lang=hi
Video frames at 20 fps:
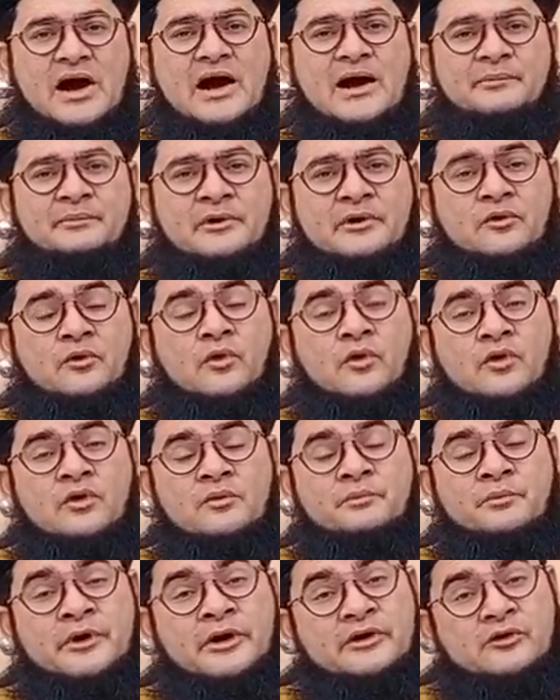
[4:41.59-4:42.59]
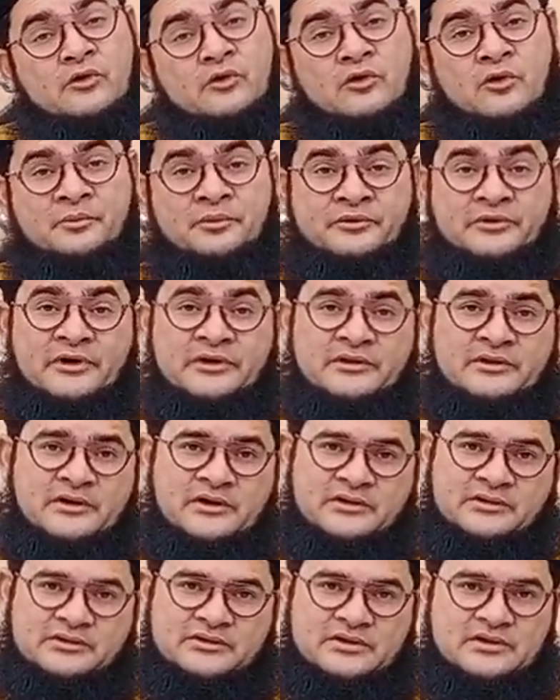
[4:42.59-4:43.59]
आप लोग बेटों को पसंद
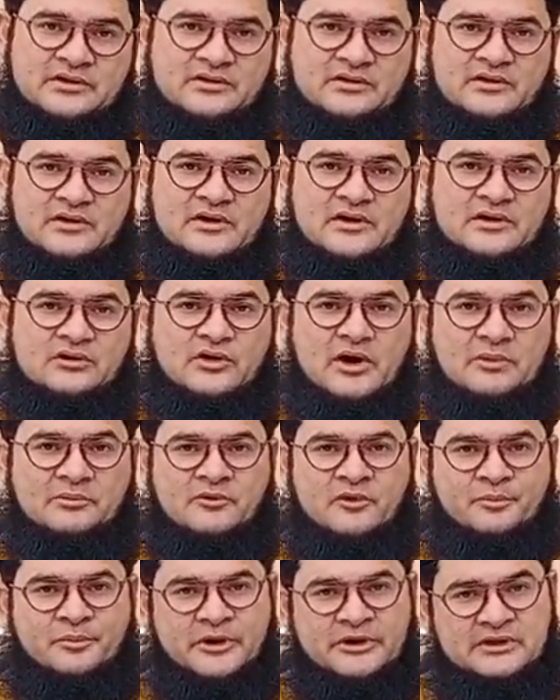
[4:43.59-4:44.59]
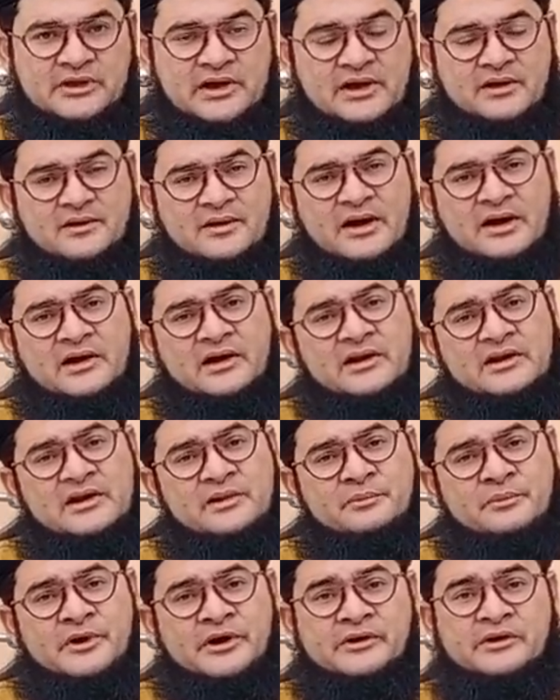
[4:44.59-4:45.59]
करते हैं तो आपको पता है अगर ये
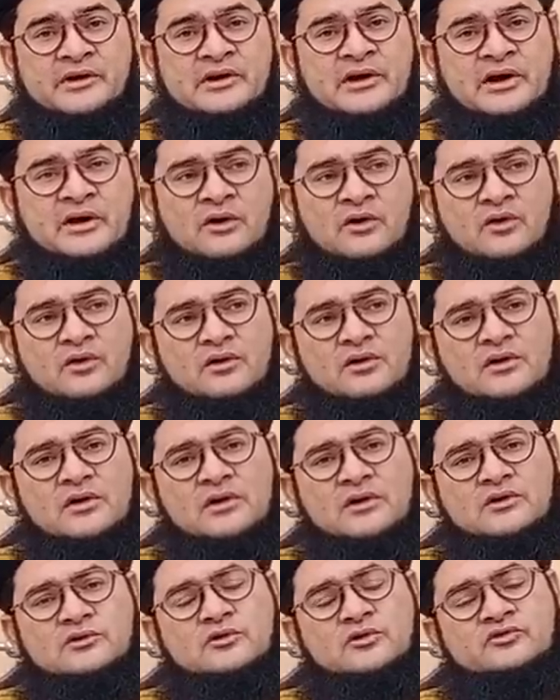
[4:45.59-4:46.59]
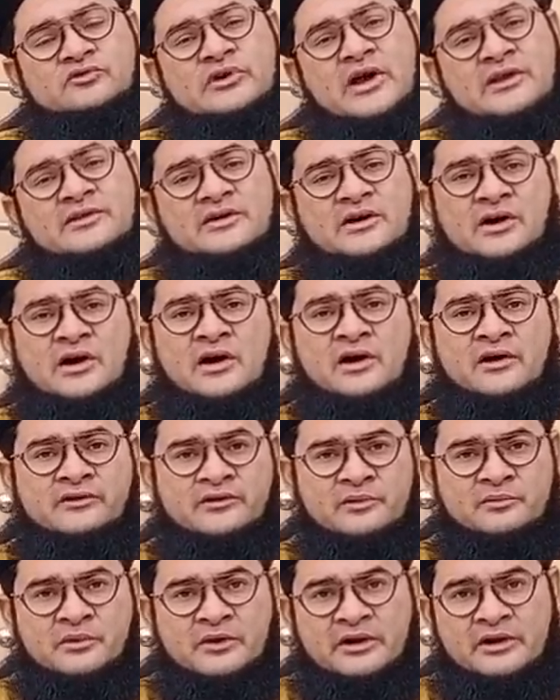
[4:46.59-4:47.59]
बेटी ना हो तो जद कहाँ
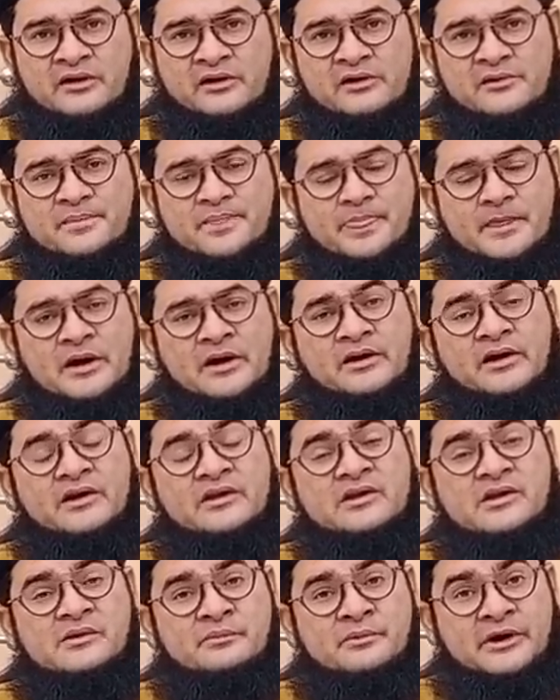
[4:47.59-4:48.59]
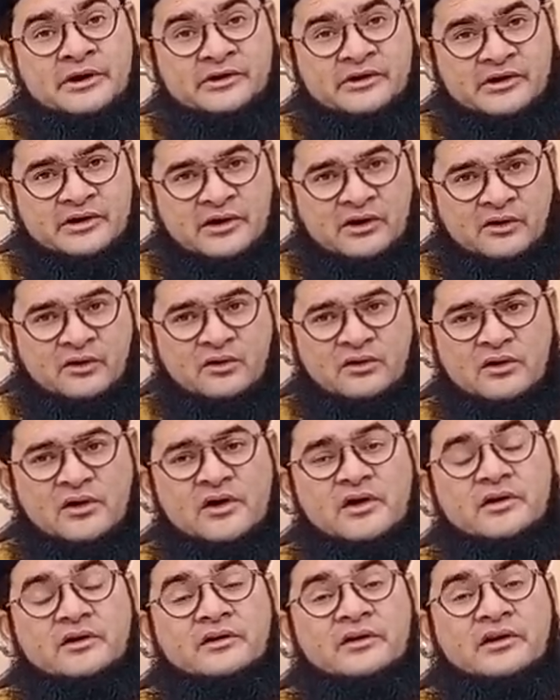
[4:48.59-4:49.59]
से बढ़ेगी अगर ये बेटी ना हो
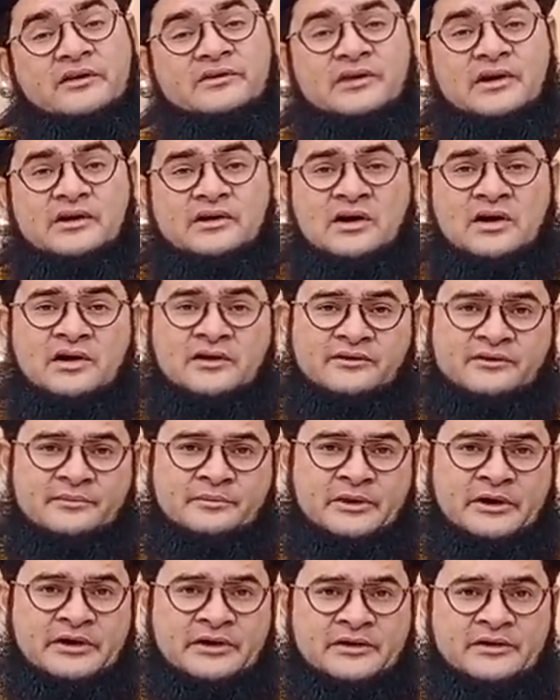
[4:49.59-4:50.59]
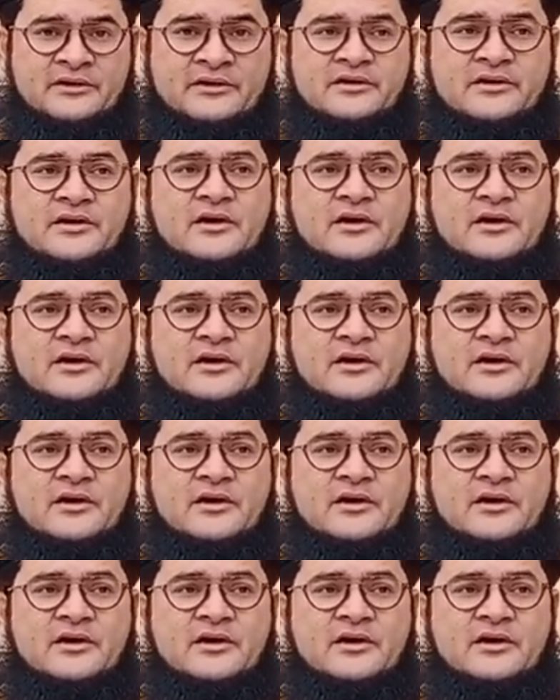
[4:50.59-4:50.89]
नस्ल कहाँ से बढ़ेगी